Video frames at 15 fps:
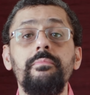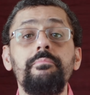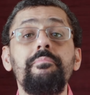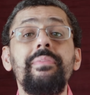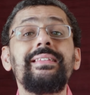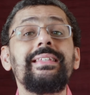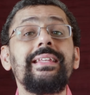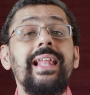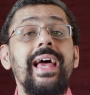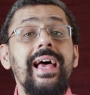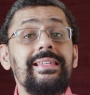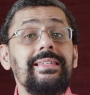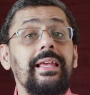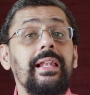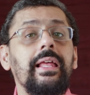بس
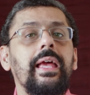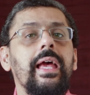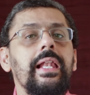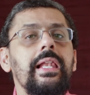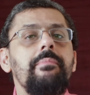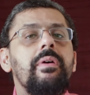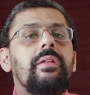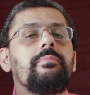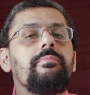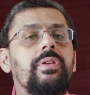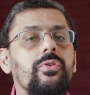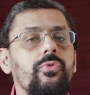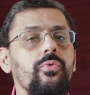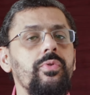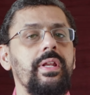الاسهل غالبا
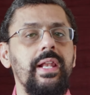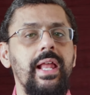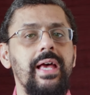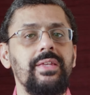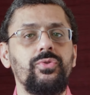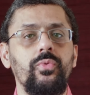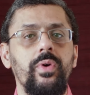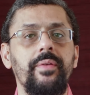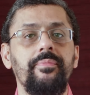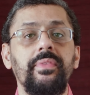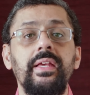بيكون الاسوأ